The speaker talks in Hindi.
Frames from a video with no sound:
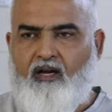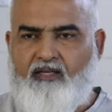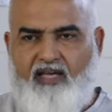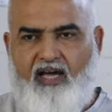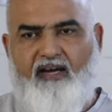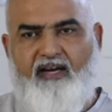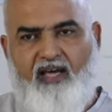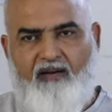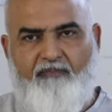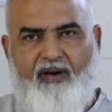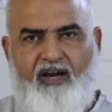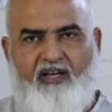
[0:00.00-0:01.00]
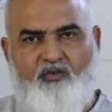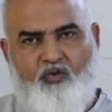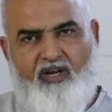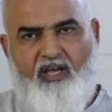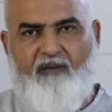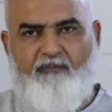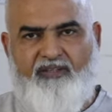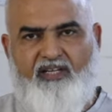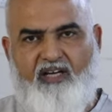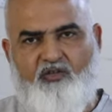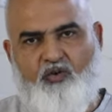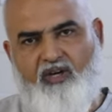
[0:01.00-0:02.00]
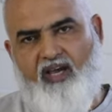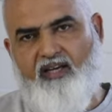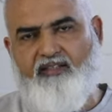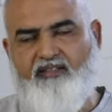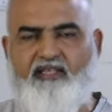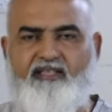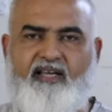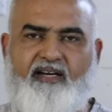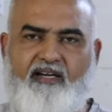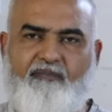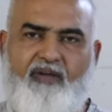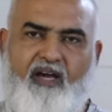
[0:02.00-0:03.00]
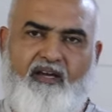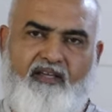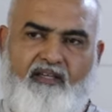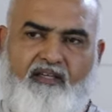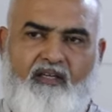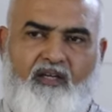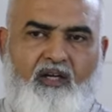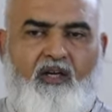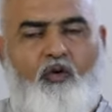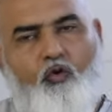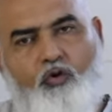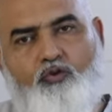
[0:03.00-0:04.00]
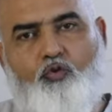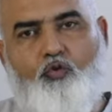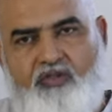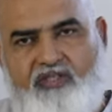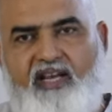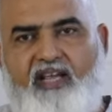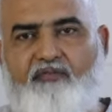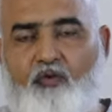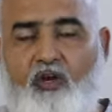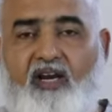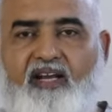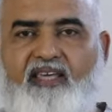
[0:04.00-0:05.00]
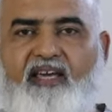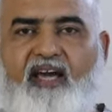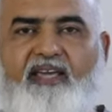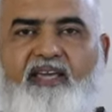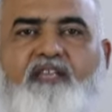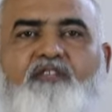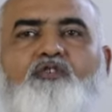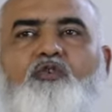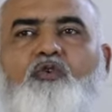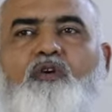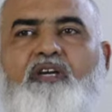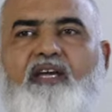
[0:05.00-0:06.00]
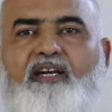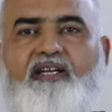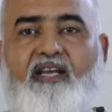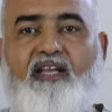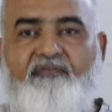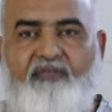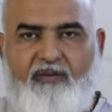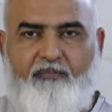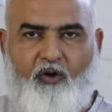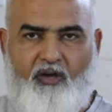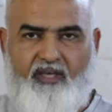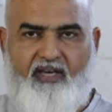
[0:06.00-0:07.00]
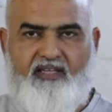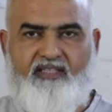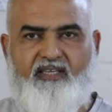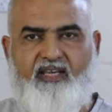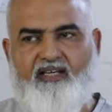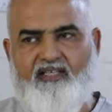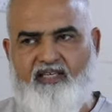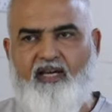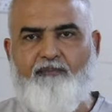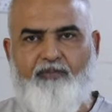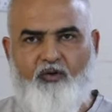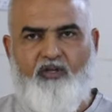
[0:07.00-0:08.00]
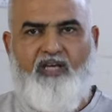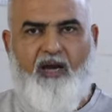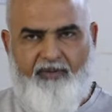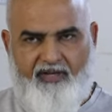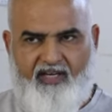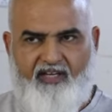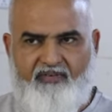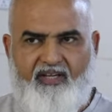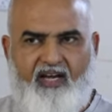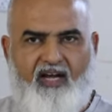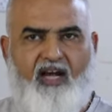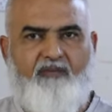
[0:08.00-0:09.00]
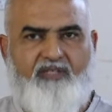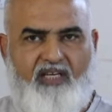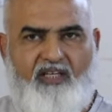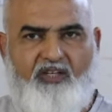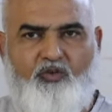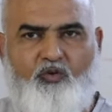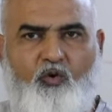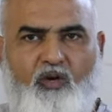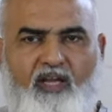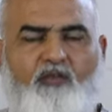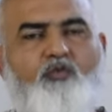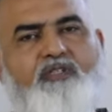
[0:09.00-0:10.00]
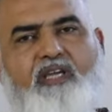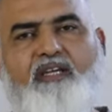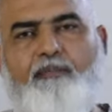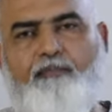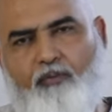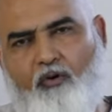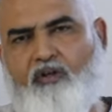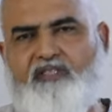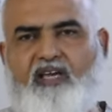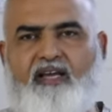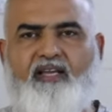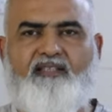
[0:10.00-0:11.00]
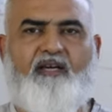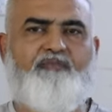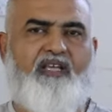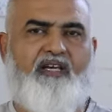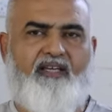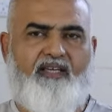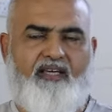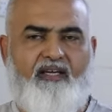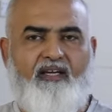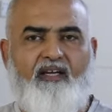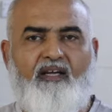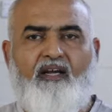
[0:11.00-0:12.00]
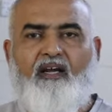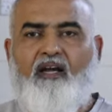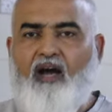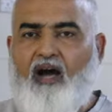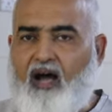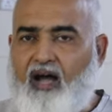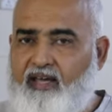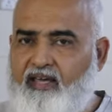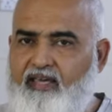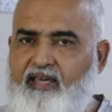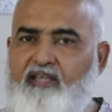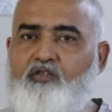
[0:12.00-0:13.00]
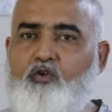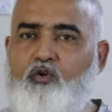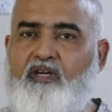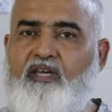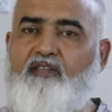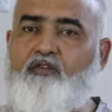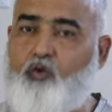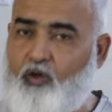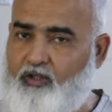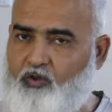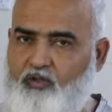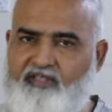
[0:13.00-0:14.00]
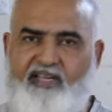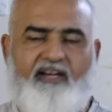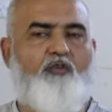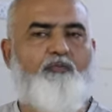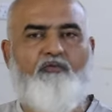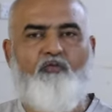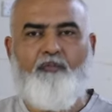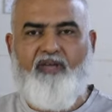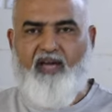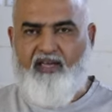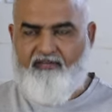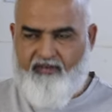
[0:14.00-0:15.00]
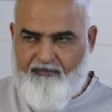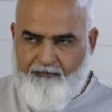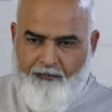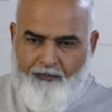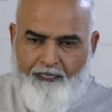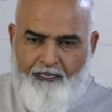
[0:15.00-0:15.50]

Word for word: हज़ार रियाल बारह सौ रियाल पंद्रह सौ रियाल इतनी सैलरी पे आ गए और दूसरे वो लड़के आए हैं जो कि डिलीवरी बॉय हैं किसी ना किसी कंपनी को यहाँ पर डिलीवरी का काम ज़्यादा शुरू हो रहा है उसके लिए बहुत सारे एकदम से लड़के आ गए हैं जो कि थोड़ी थोड़ी सैलरियों पर वो भी आए हुए हैं